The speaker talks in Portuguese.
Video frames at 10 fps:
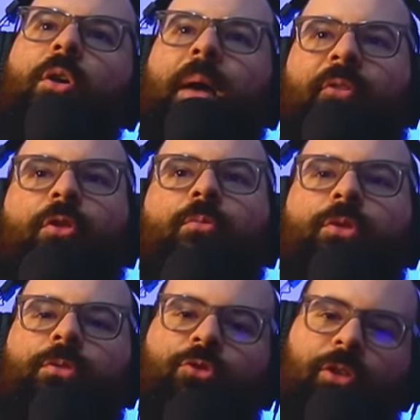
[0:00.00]
Pá, foi
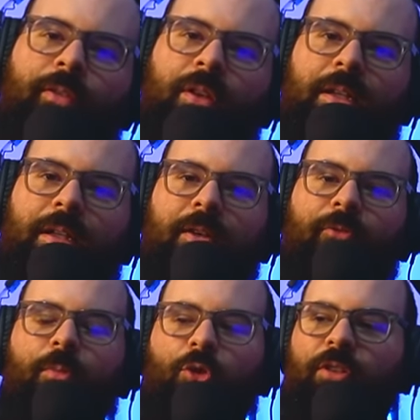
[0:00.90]
muito giro.
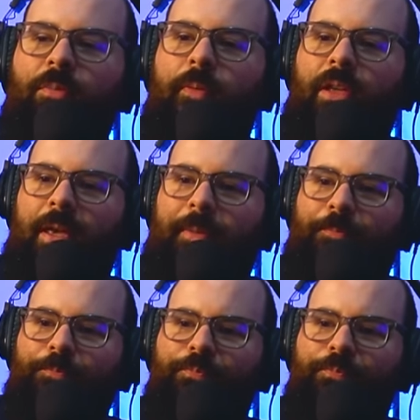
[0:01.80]
Foi muito giro porque